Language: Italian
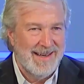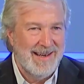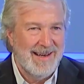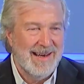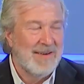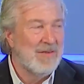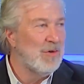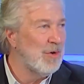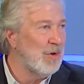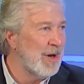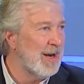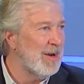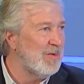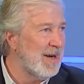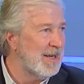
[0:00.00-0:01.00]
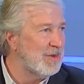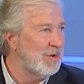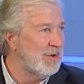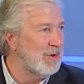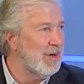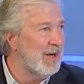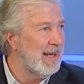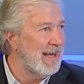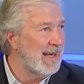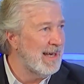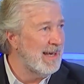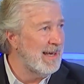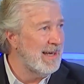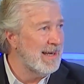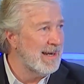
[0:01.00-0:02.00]
il lavoro che hanno fatto i
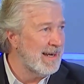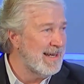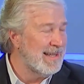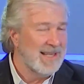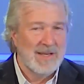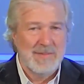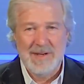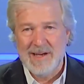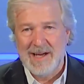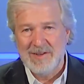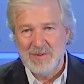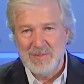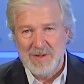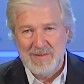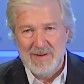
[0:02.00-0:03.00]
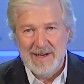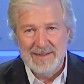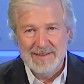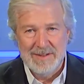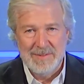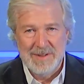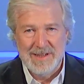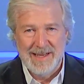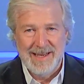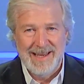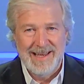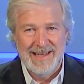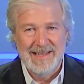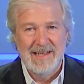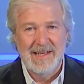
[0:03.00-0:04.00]
colleghi in rete di mercato privati, perché
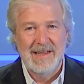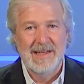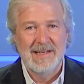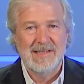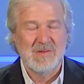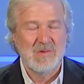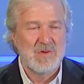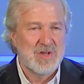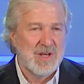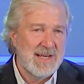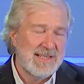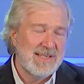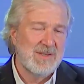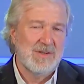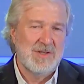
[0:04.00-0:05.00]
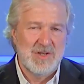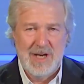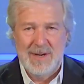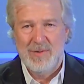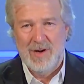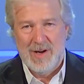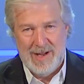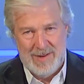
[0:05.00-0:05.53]
il, il successo, diciamo,